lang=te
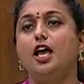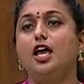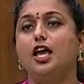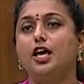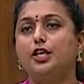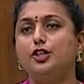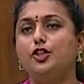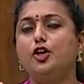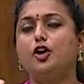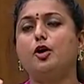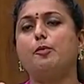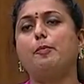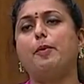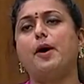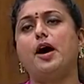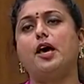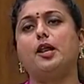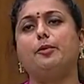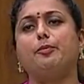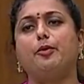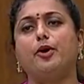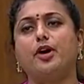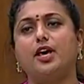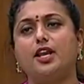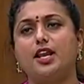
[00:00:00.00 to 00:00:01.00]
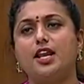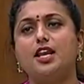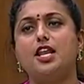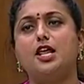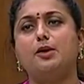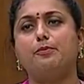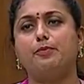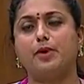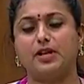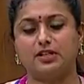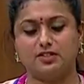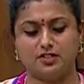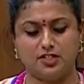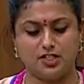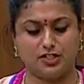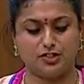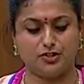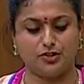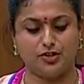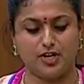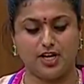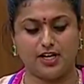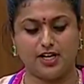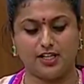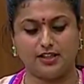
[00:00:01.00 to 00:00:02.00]
ఎందుకు పారిపోయారని నేను
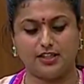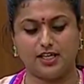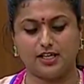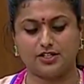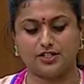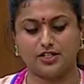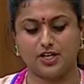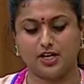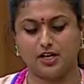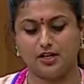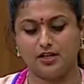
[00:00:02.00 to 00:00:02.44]
ప్రశ్నిస్తున్నాను అధ్యక్ష